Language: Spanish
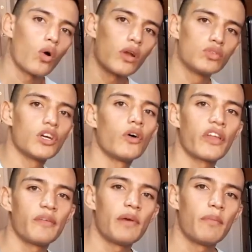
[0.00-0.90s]
Hola
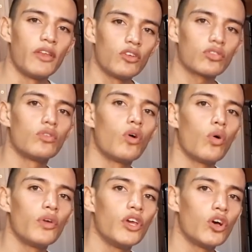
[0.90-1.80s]
luchadores, bienvenidos a un
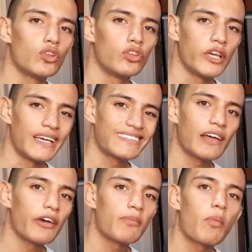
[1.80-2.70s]
nuevo video donde
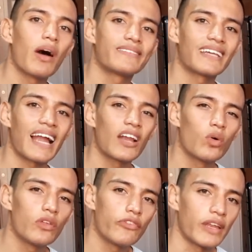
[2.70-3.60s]
esta vez vamos a hacer
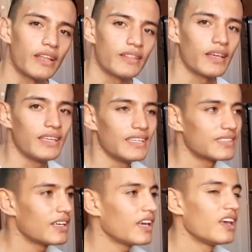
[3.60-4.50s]
algo diferente y
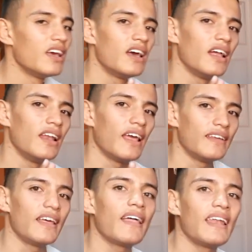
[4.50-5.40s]
es que la
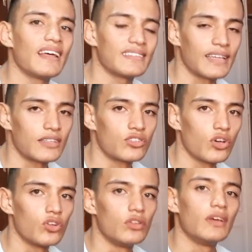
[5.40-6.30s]
idea de la
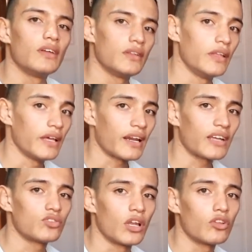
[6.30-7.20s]
sección de
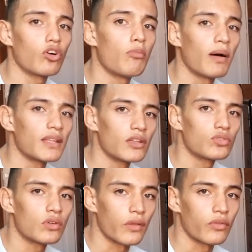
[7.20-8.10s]
reaccionando combates de
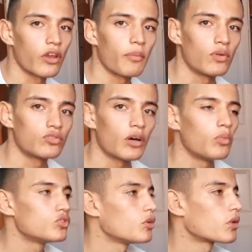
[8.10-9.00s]
suscriptores me gusta
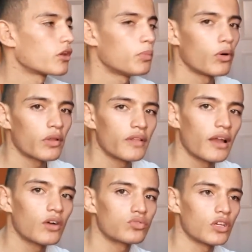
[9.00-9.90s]
mucho porque puedo
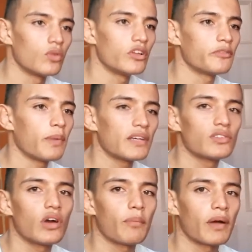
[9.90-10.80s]
brindarle a ustedes un
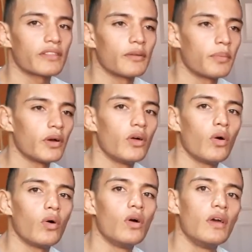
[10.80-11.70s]
espacio, aparte
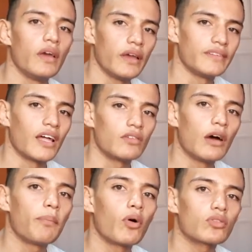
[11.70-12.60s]
puedo eh, dar un
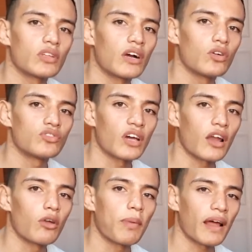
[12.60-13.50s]
aporte y
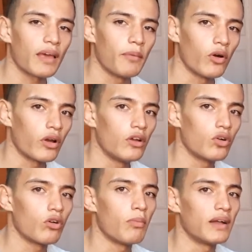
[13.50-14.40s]
aconsejarlos para que mejoren
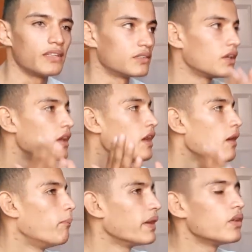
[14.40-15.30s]
los combates.
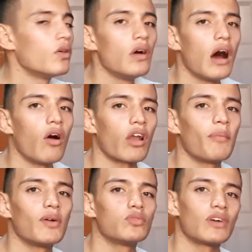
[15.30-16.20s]
Pero ahora
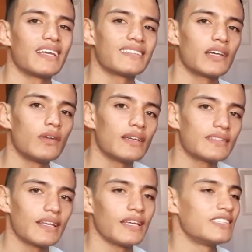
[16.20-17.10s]
me gustaría hacer una
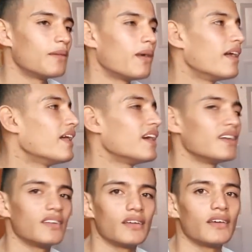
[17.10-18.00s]
serie
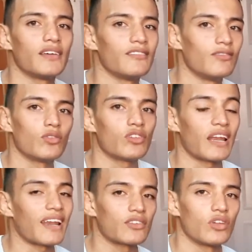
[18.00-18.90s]
llamada, eh, no
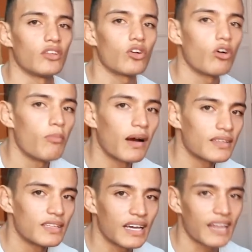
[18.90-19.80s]
sé, reaccionando a
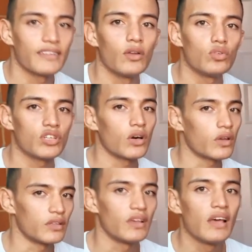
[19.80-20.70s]
combates de grandes
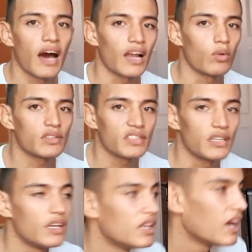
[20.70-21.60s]
luchadores, algo
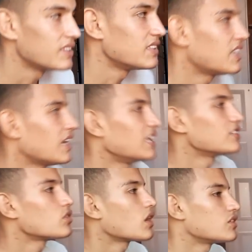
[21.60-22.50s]
así. Así que en
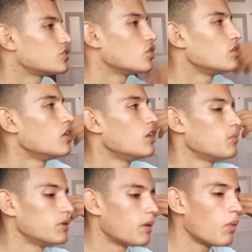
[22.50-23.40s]
esta ocasión
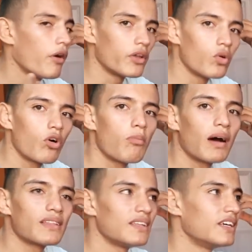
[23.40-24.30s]
pues vamos a ver un
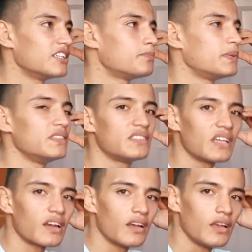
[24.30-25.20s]
combate de
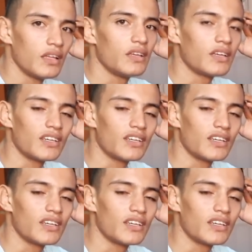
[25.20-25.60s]
Spencer Lee,